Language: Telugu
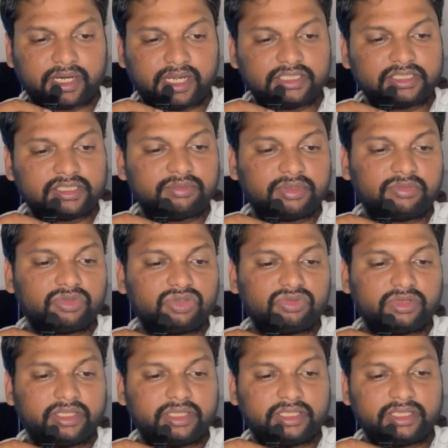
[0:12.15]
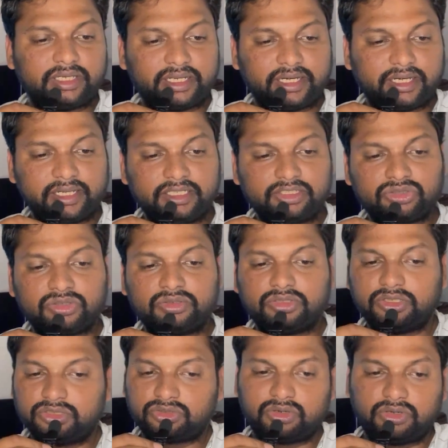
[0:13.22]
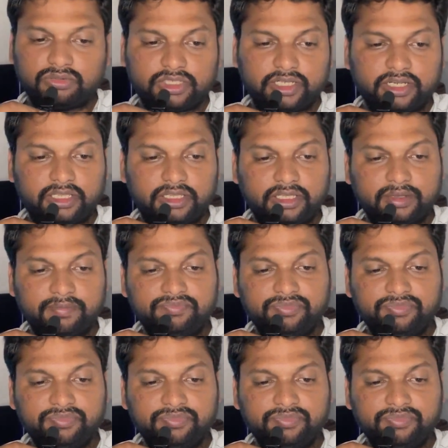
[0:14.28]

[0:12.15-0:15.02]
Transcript: రాష్ట్ర ప్రభుత్వం అనేది అయితే నిర్ణయం తీసుకోవడం జరిగింది